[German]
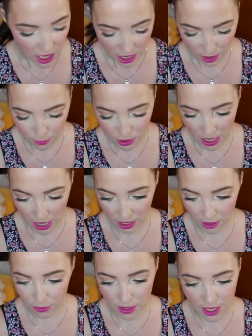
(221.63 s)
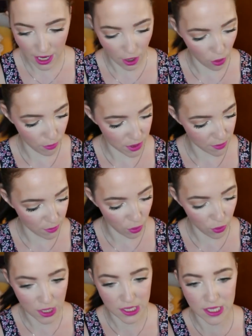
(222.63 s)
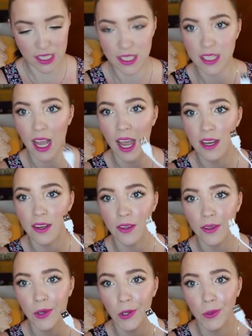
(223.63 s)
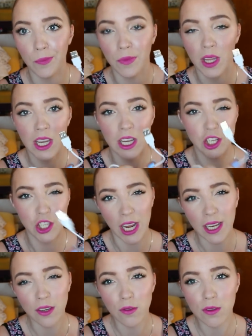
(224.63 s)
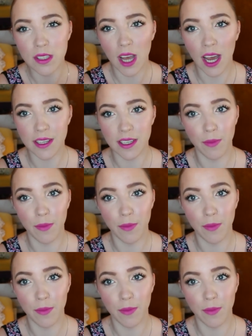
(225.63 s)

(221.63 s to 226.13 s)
Ich muss sagen, ich finde es halt auch ein bisschen blöd, dass es jetzt keine ähm, Steckdose hat.